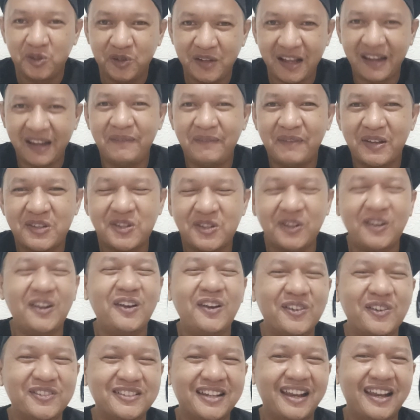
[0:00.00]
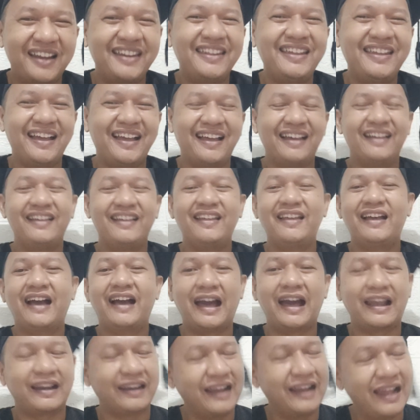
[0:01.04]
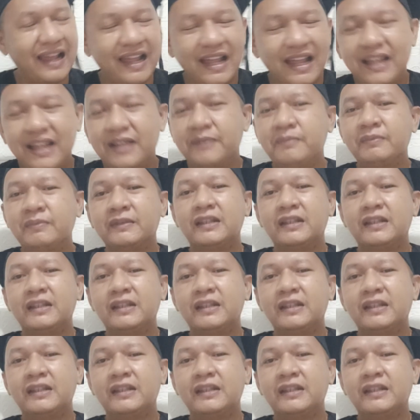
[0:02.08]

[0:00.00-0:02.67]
juga nih besok lawan Australia karena